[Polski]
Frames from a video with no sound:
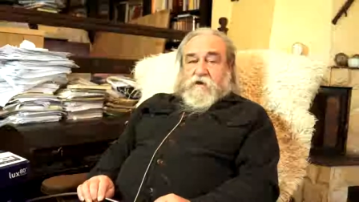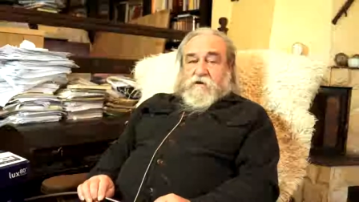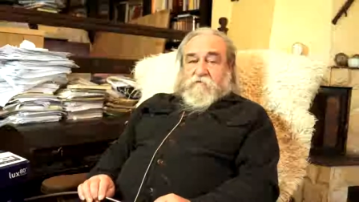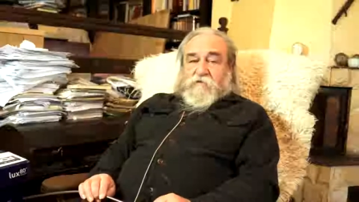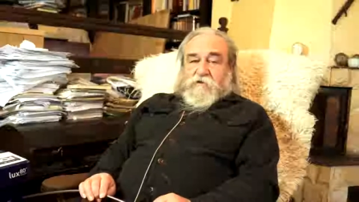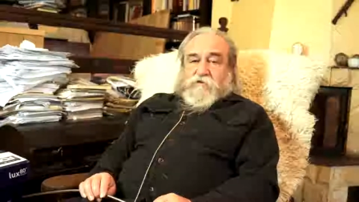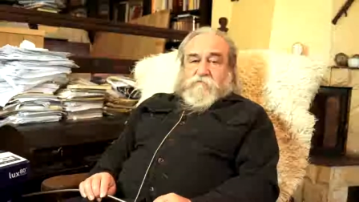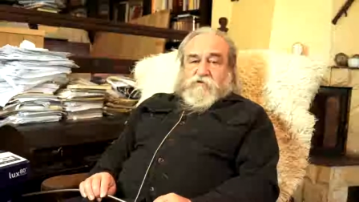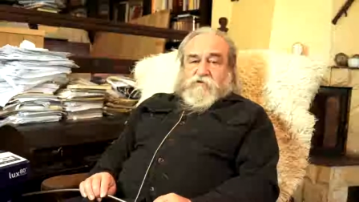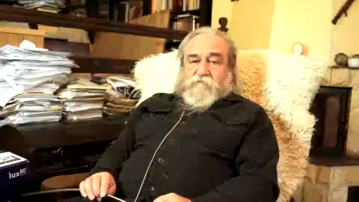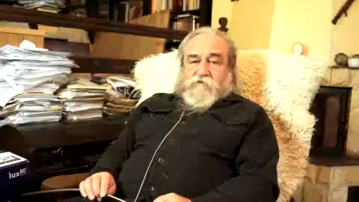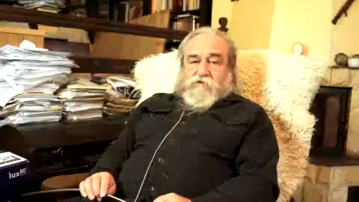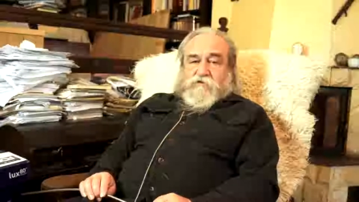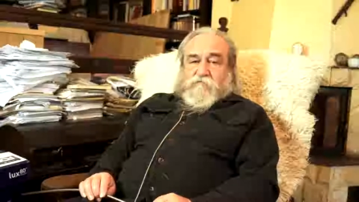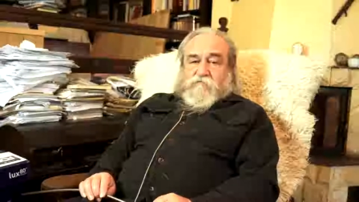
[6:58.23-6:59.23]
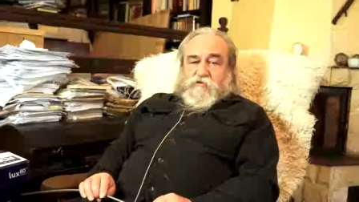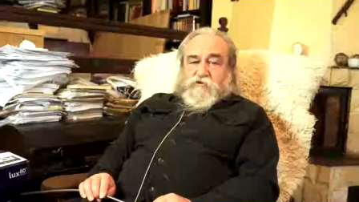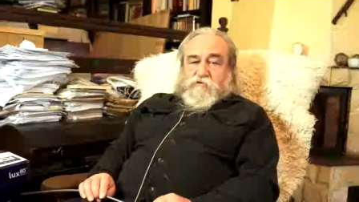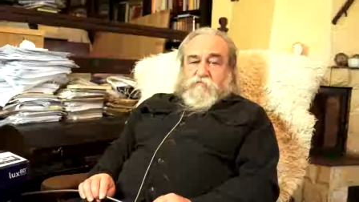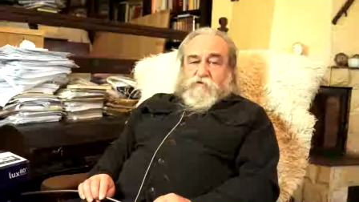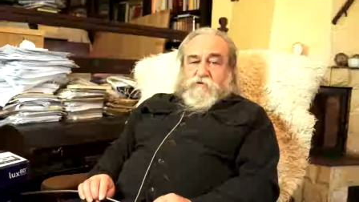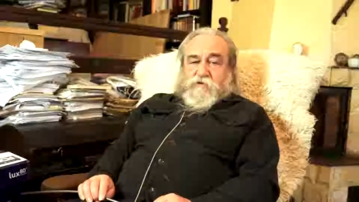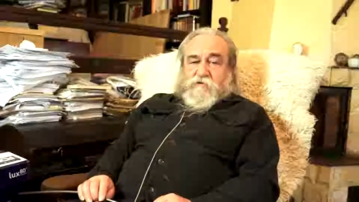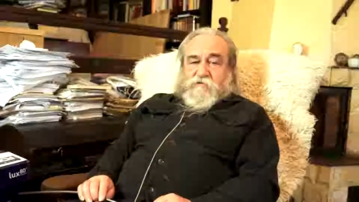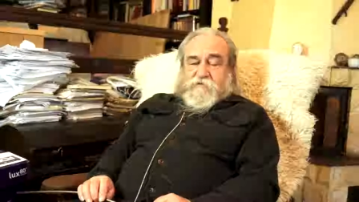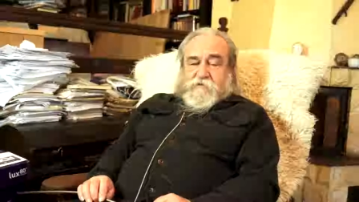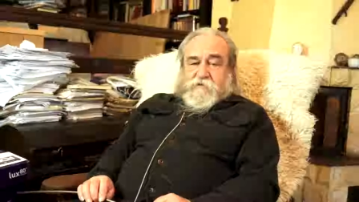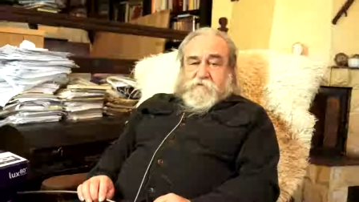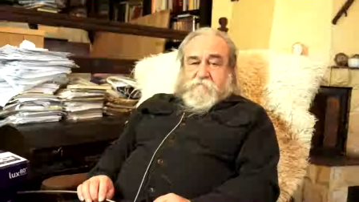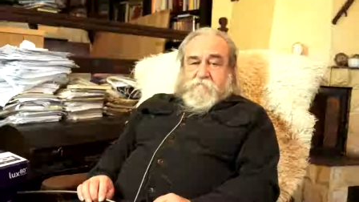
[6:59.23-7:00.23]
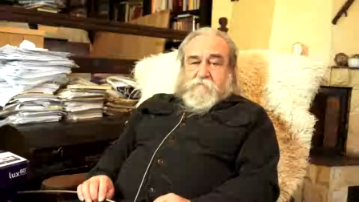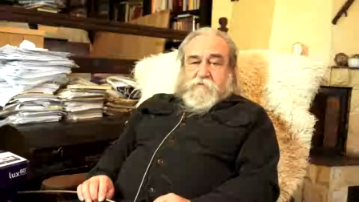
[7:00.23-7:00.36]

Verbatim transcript: a wiadomo, że wojsko potrzebuje jedzenia.